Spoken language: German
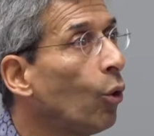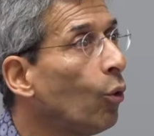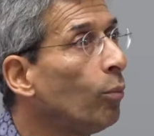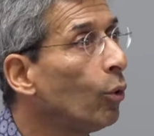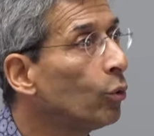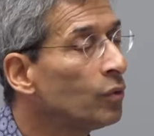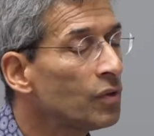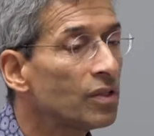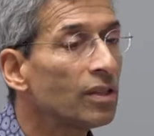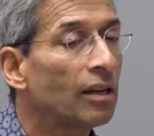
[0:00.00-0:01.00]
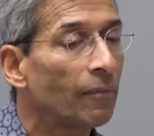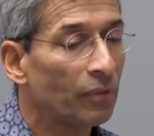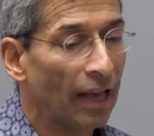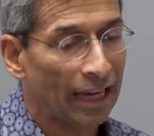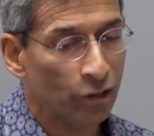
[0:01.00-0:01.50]
um uns
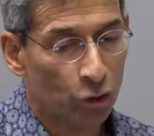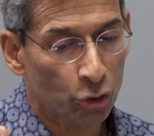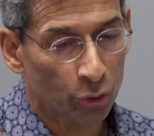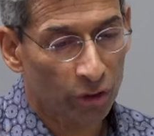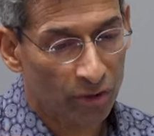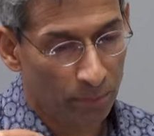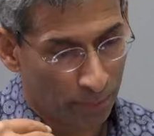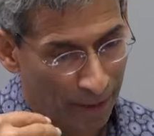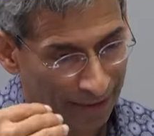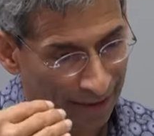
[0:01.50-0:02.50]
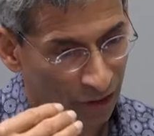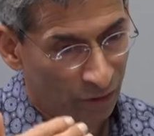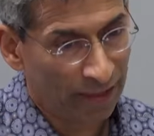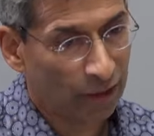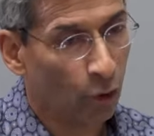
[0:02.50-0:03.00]
ein Stück bei der
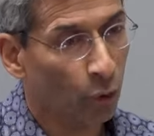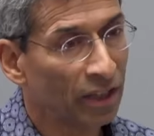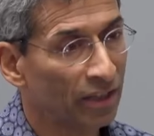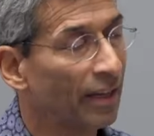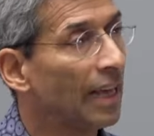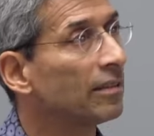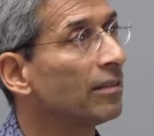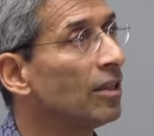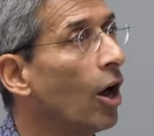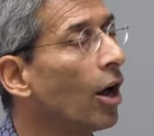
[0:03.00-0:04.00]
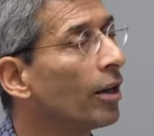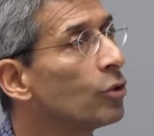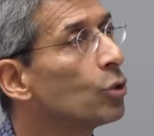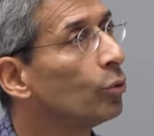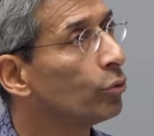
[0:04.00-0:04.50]
Entwicklung in den nächsten
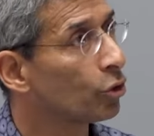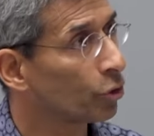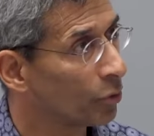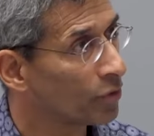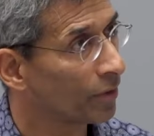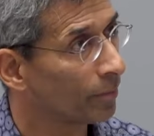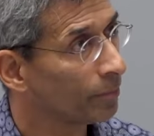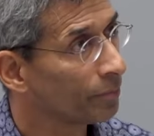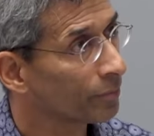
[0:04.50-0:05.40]
Jahren zu unterstützen.